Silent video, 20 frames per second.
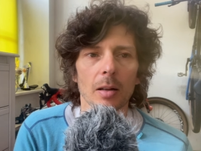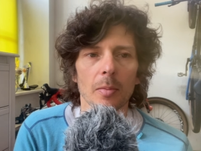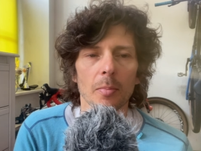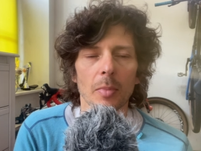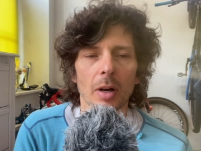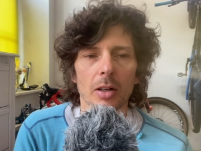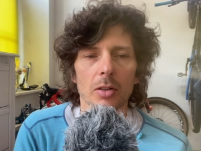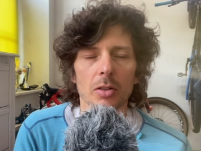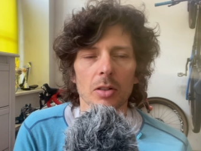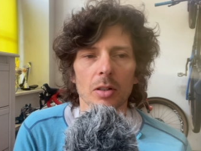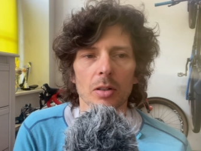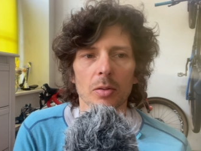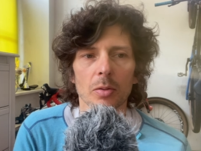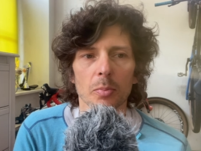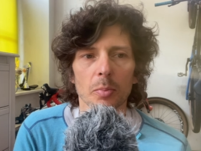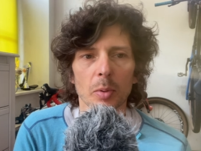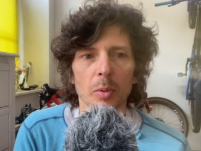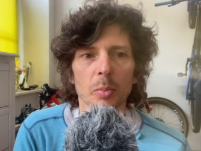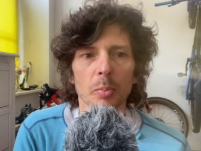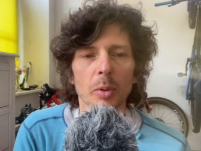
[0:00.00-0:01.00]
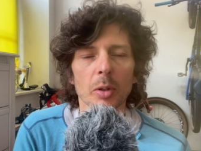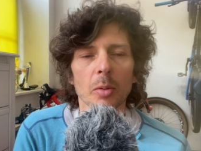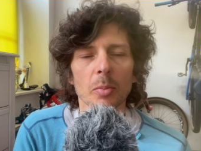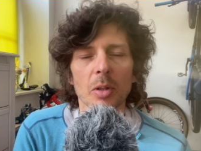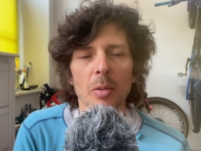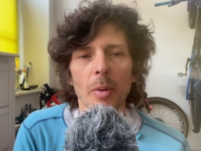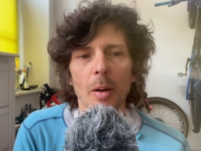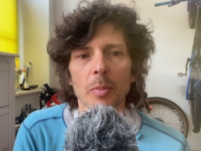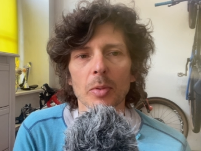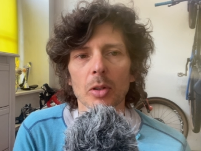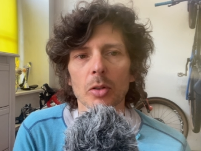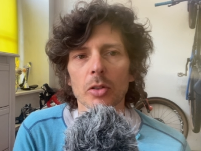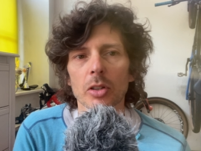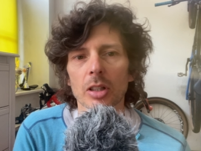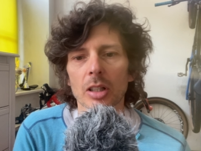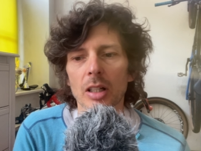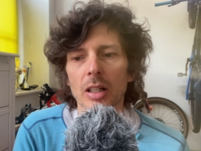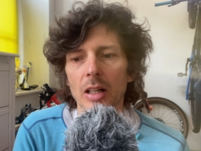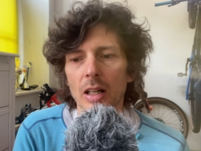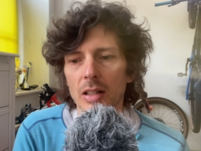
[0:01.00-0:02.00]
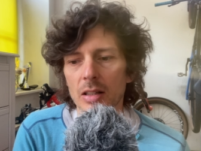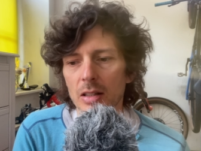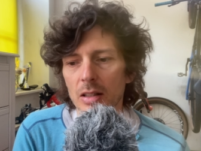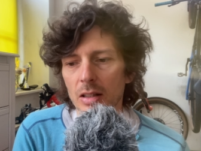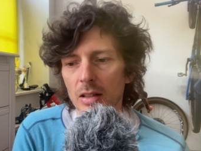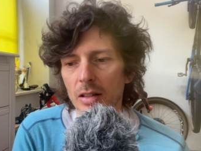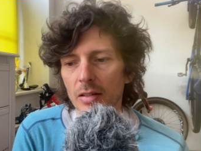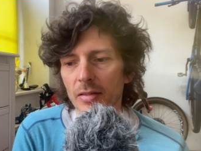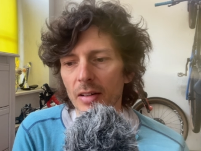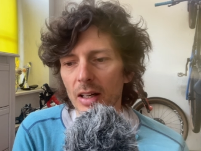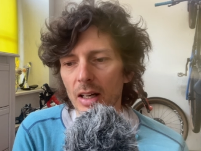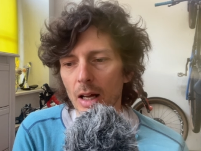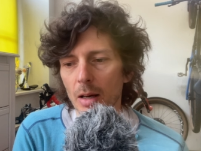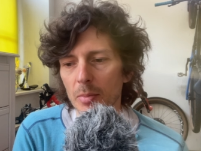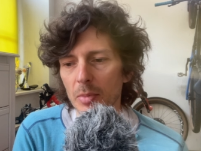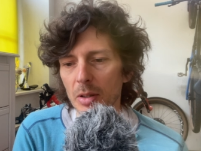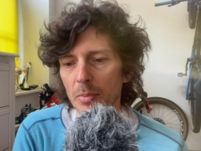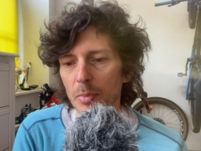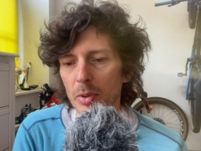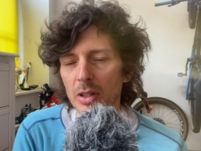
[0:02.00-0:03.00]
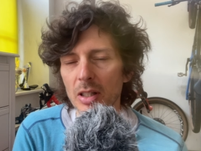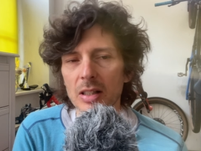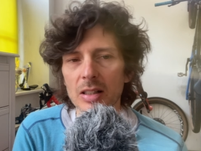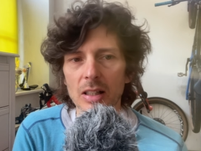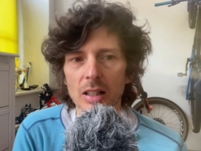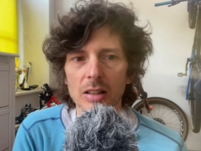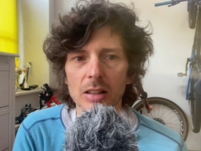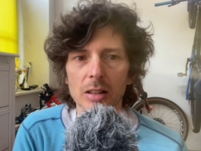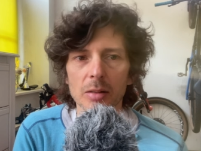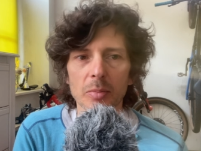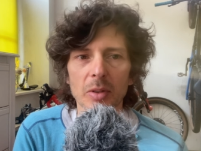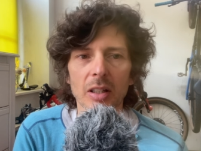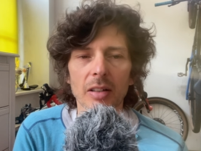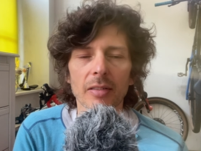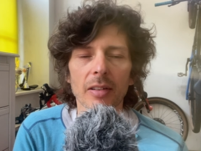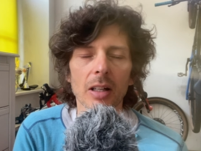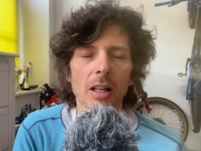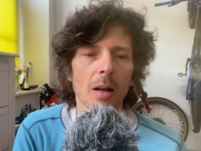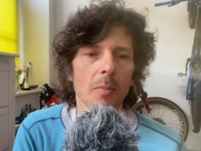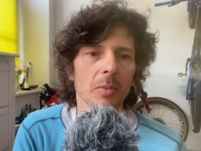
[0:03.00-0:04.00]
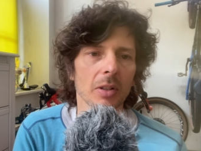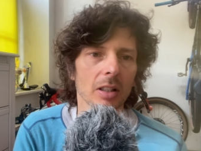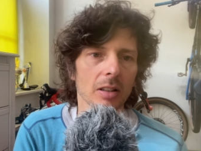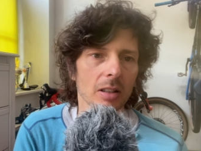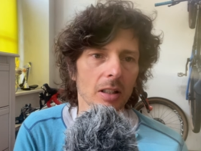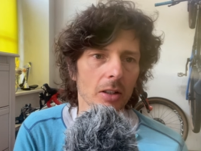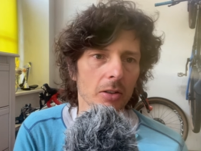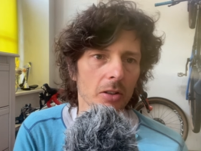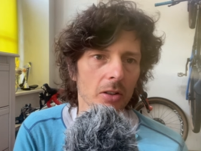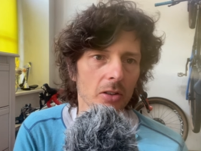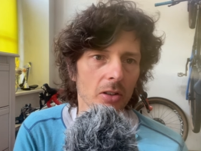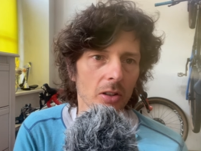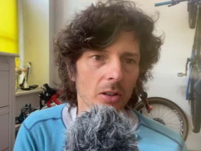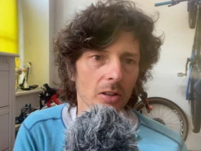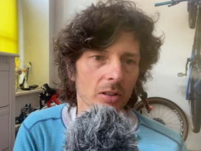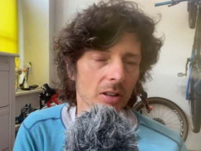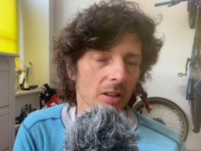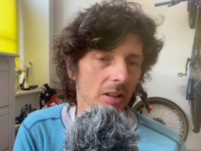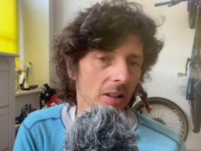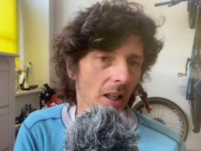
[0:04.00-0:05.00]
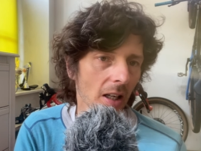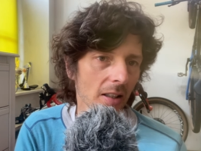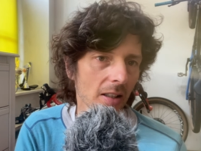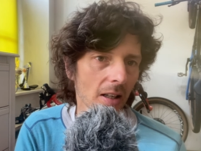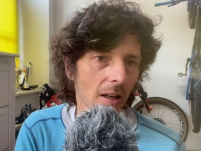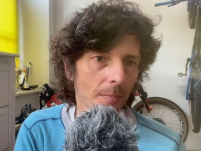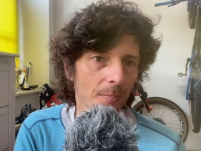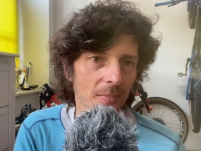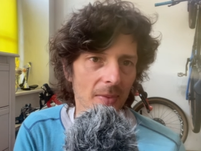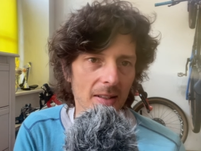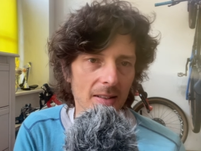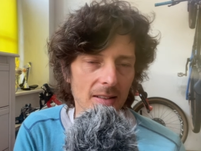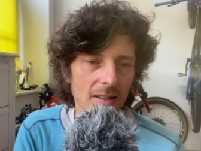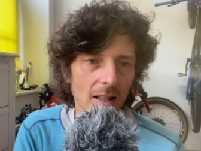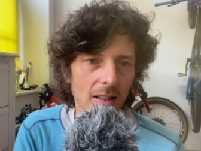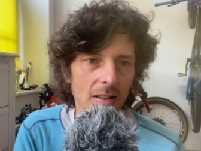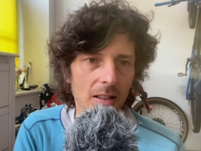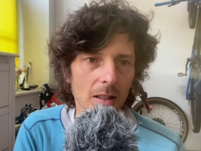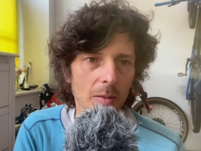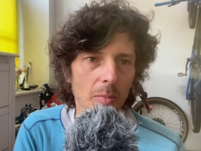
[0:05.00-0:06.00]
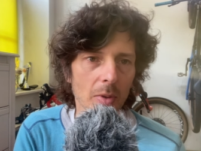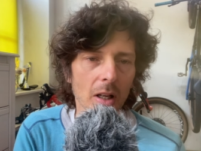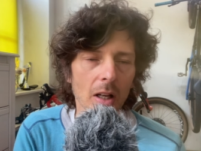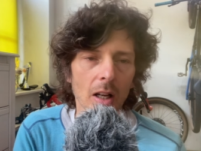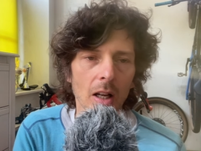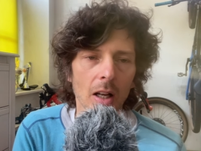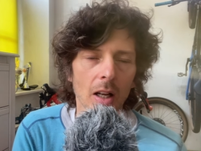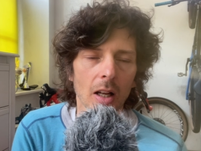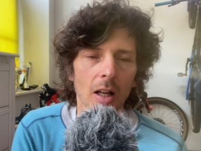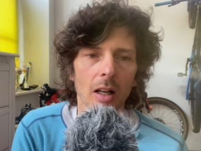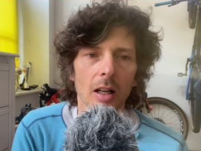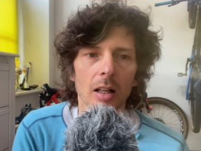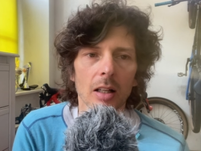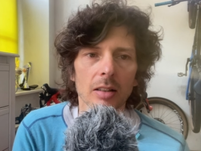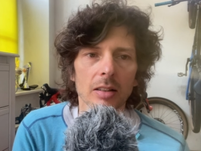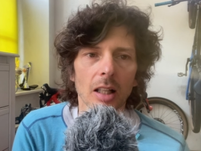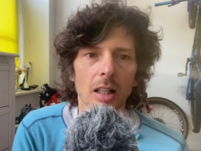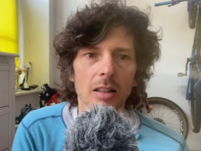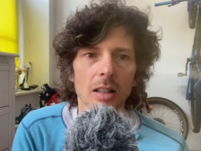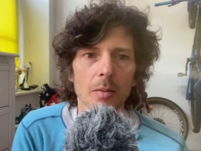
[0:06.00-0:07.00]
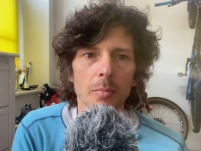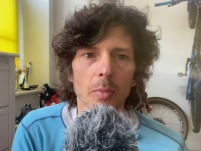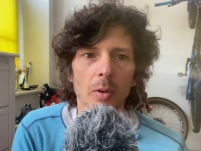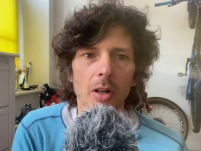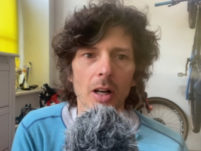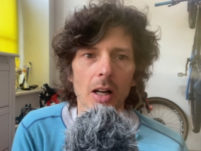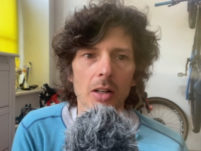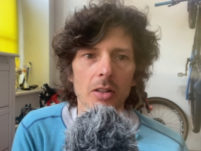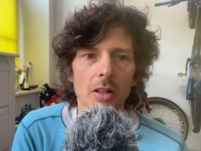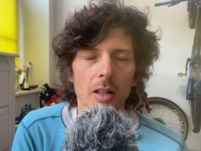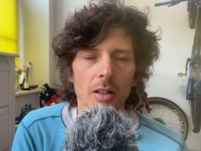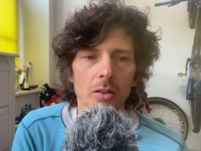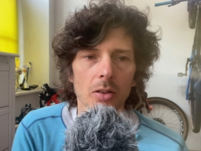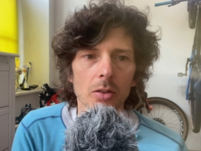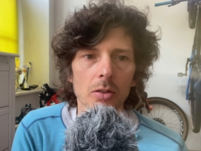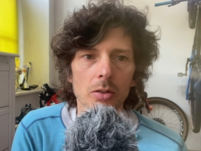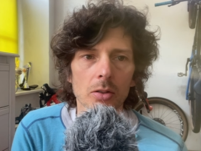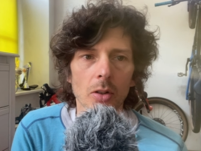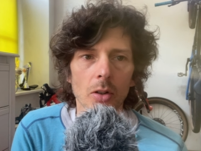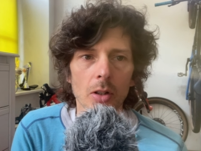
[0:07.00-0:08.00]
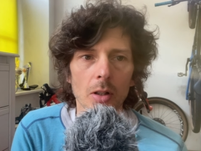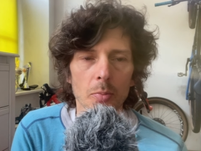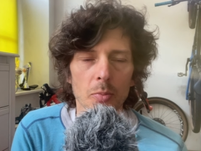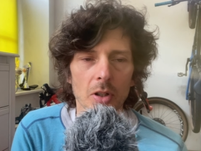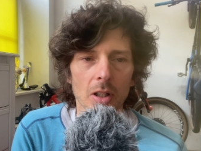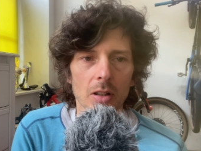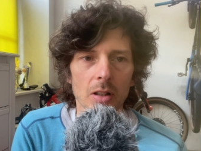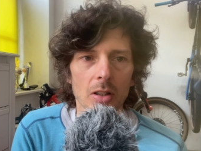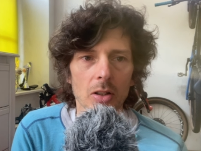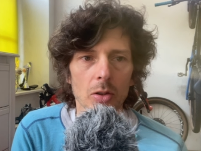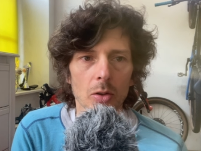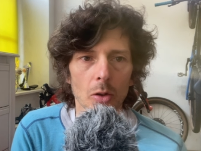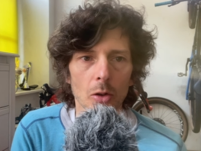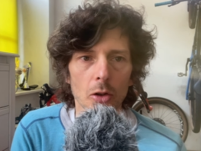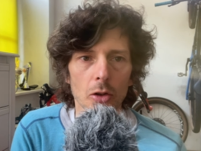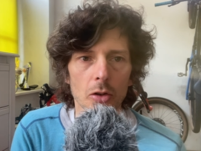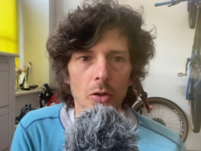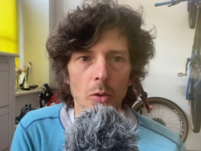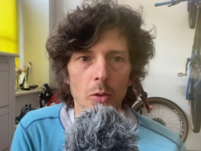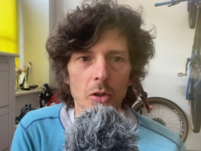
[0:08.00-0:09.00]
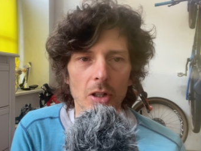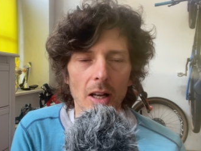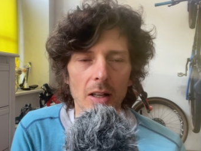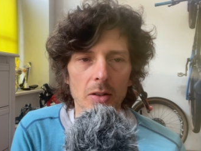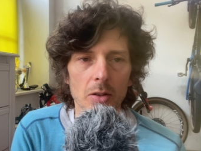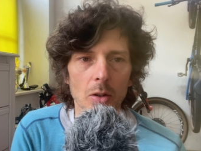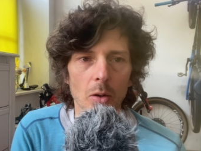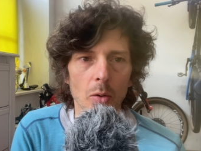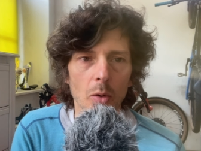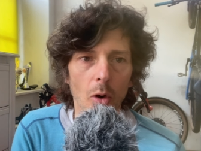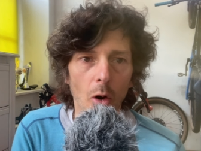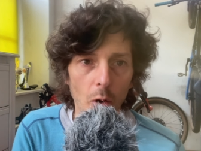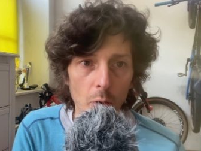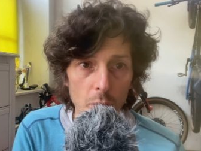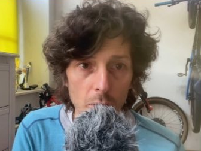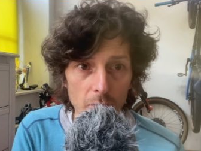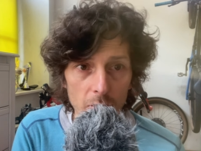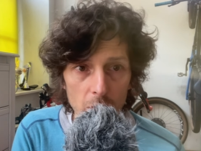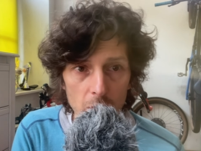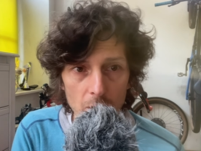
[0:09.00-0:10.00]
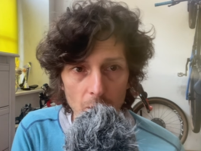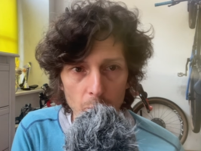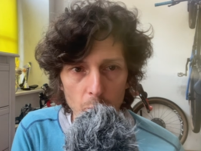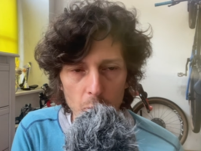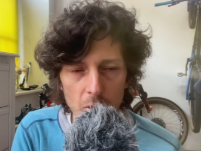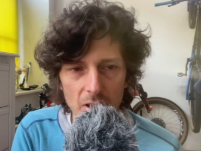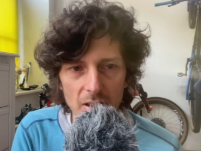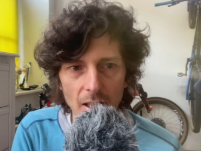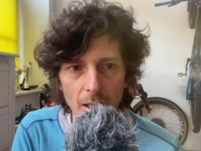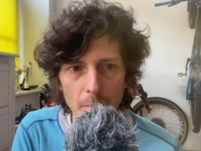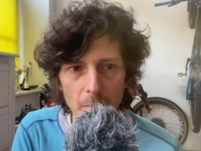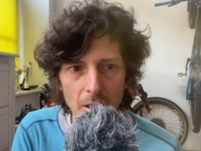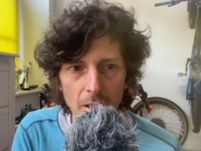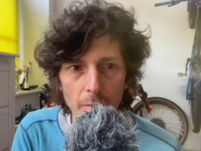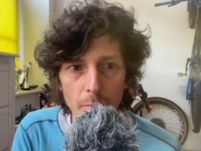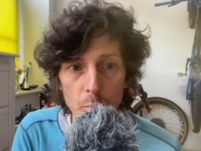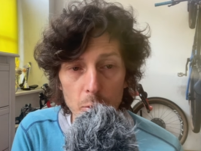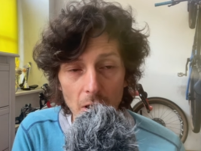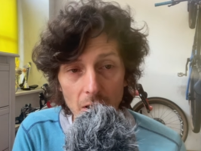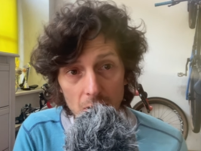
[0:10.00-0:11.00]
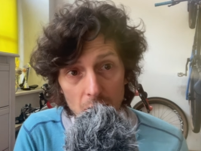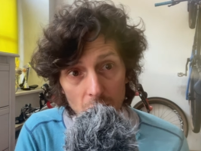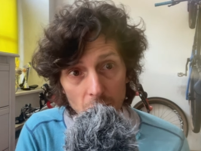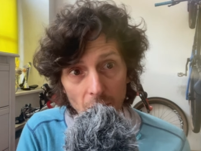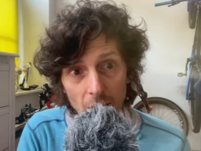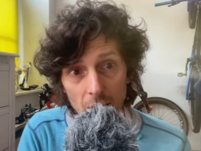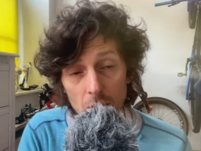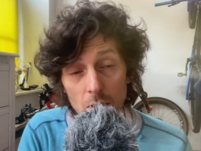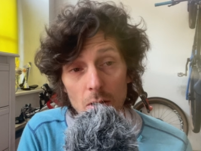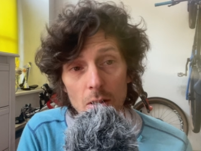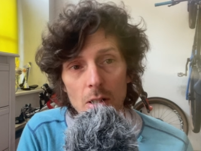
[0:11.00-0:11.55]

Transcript: ma się, podobnie mamy do czynienia z rywalami, potencjalnymi rywalami na trasie Giro d'Italia. Zatem e, Tadej Pogaczar no, stoi przed historyczną szansą. Oczywiście musi najpierw przetrwać,